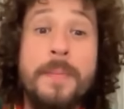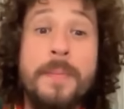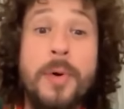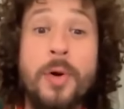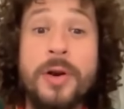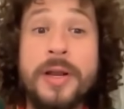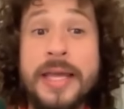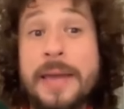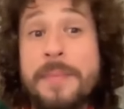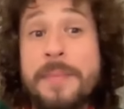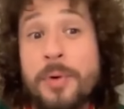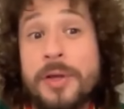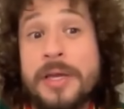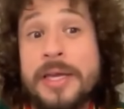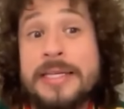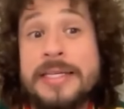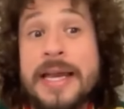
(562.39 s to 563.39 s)
¿Por qué?
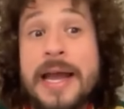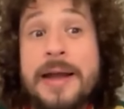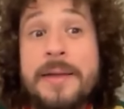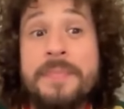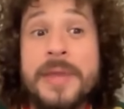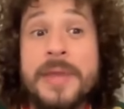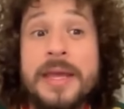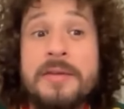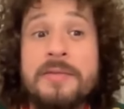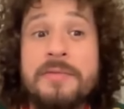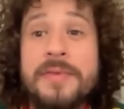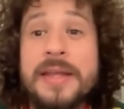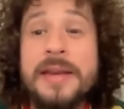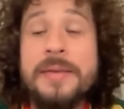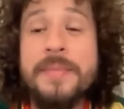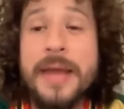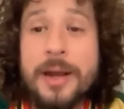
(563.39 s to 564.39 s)
Porque ya
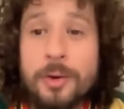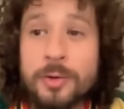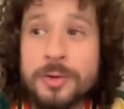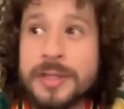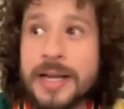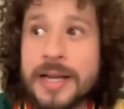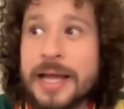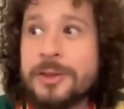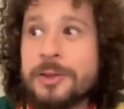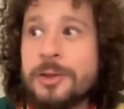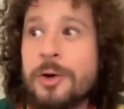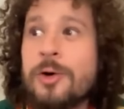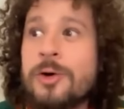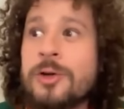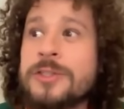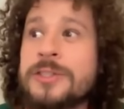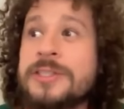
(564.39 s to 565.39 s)
firmé
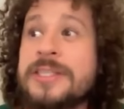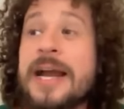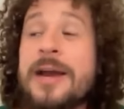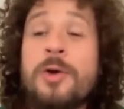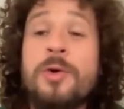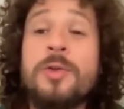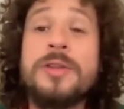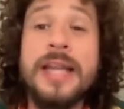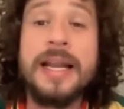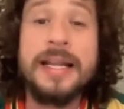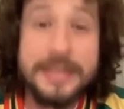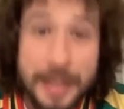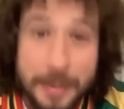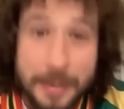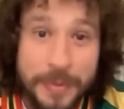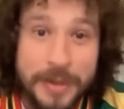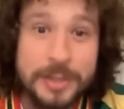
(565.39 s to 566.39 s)
contratos, ya
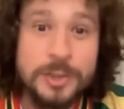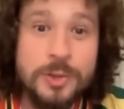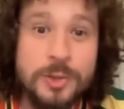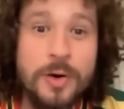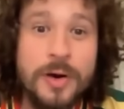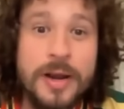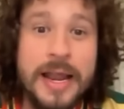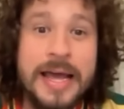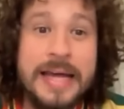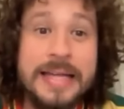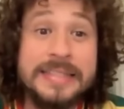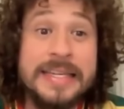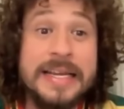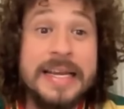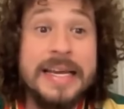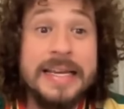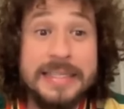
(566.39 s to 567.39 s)
contraté
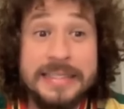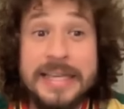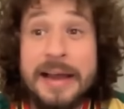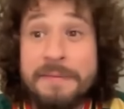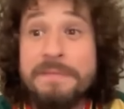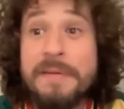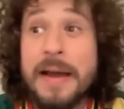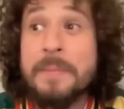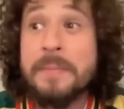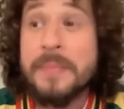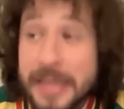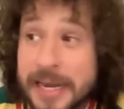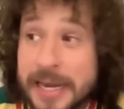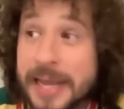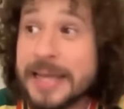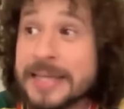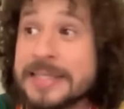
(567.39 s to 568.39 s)
personas, ya
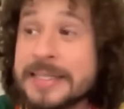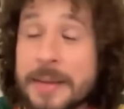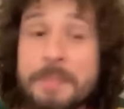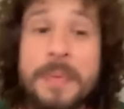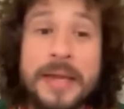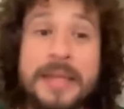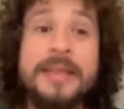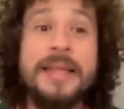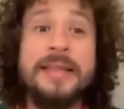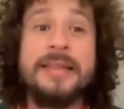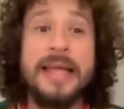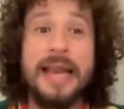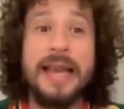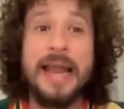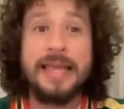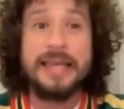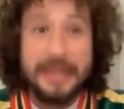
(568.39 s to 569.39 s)
familias dependen de
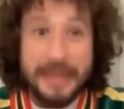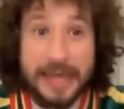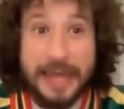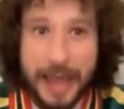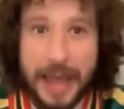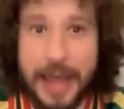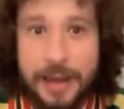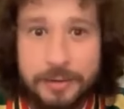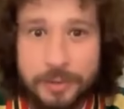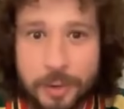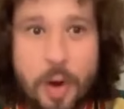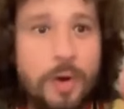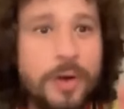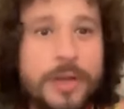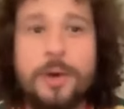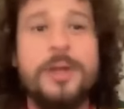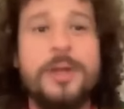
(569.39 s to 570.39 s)
la idea,
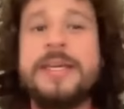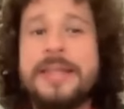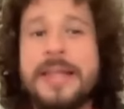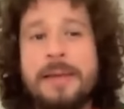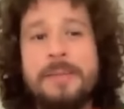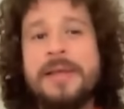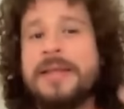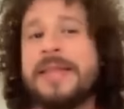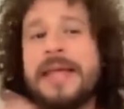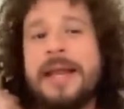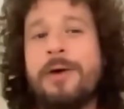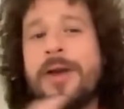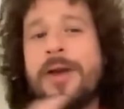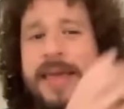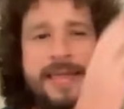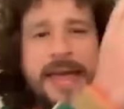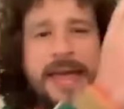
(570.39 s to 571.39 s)
¿no? Que originalmente era
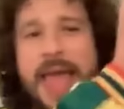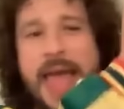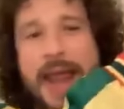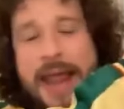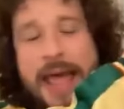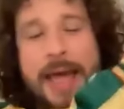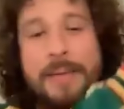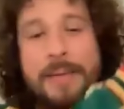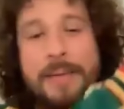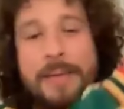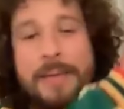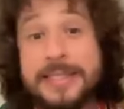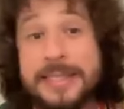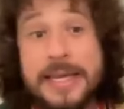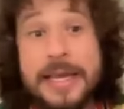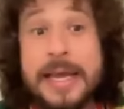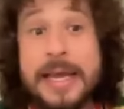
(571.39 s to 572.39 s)
una idea nada
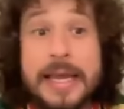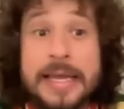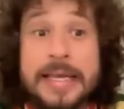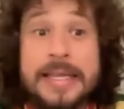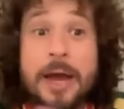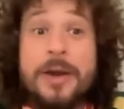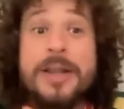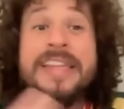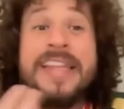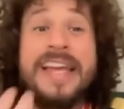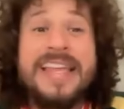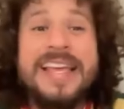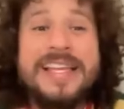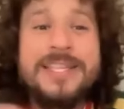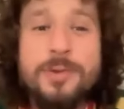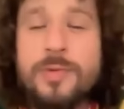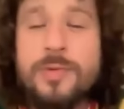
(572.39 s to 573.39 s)
más y ahorita ya
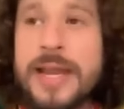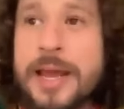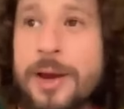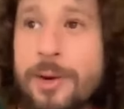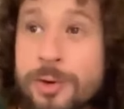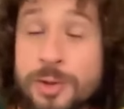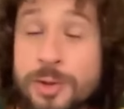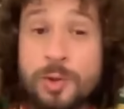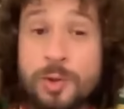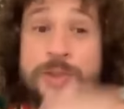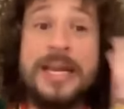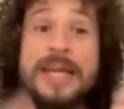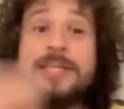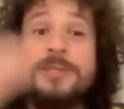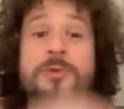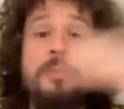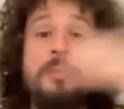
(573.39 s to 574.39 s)
es un negocio, ya
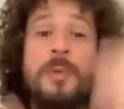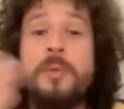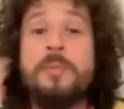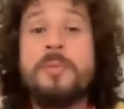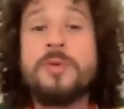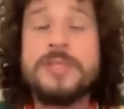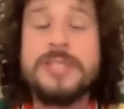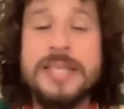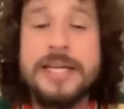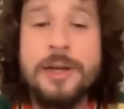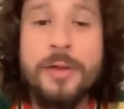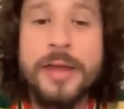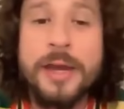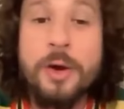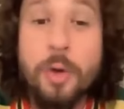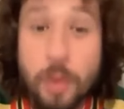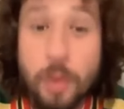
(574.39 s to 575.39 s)
es su propio ciclo
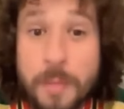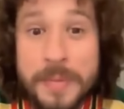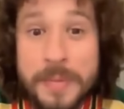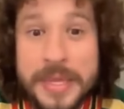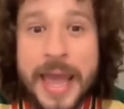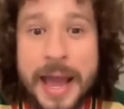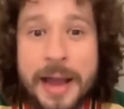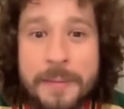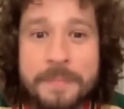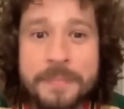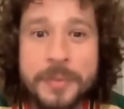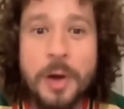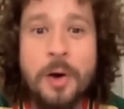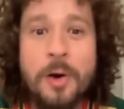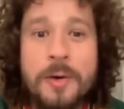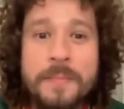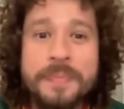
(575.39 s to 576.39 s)
de economía,
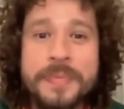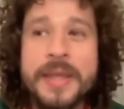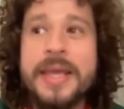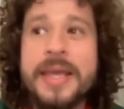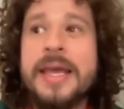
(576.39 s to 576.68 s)
¿no?